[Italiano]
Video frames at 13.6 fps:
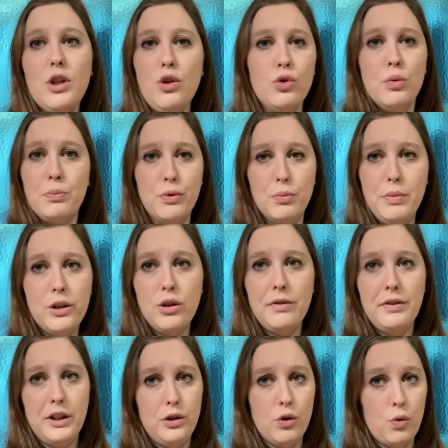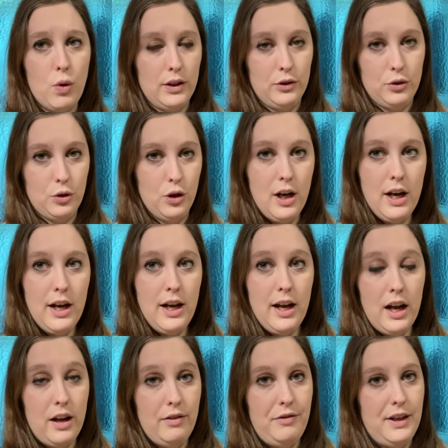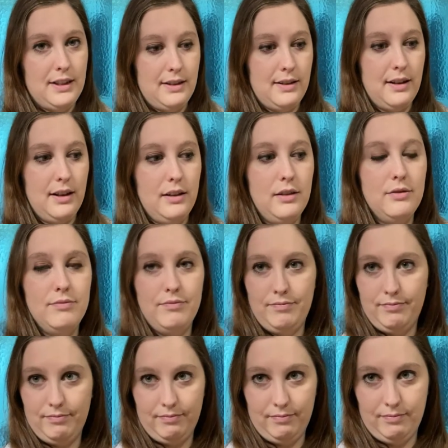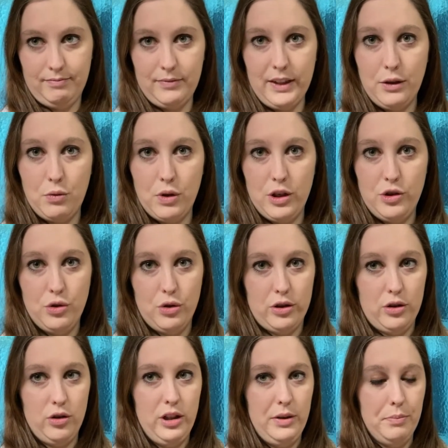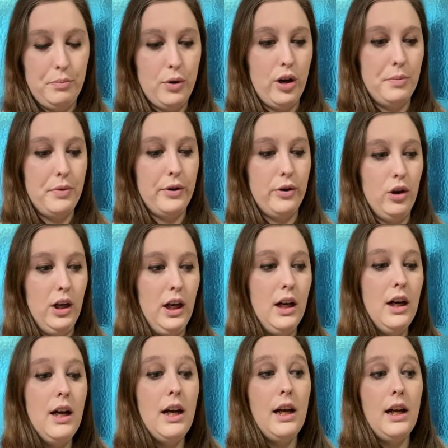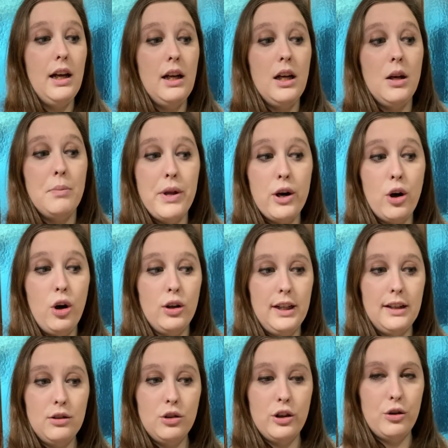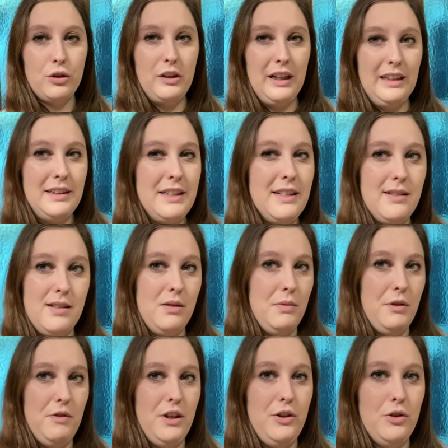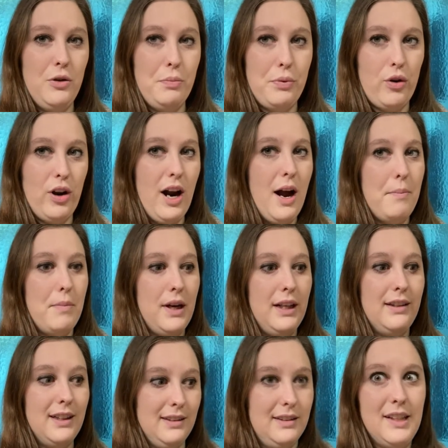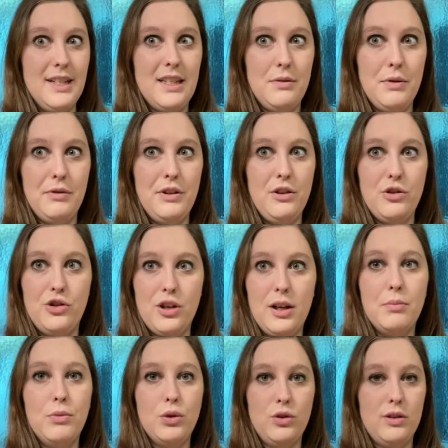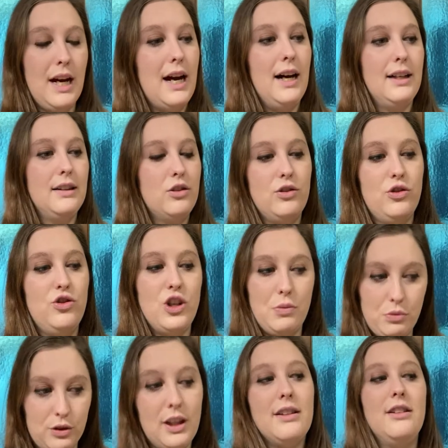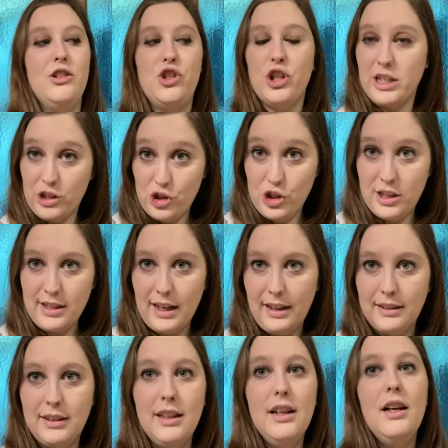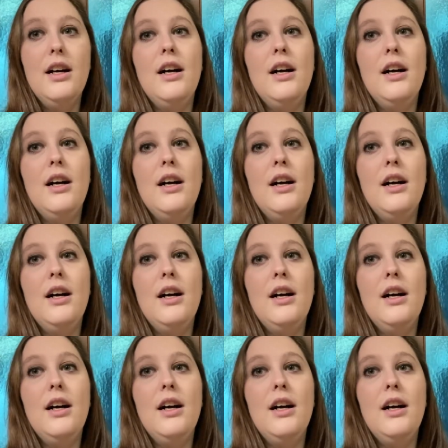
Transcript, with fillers: non pubblico i video quando è festa in quel giorno lì, in poche parole. Però, dato che ho tantissimi video in programma e tantissimi video già, monta già montati, già registrati,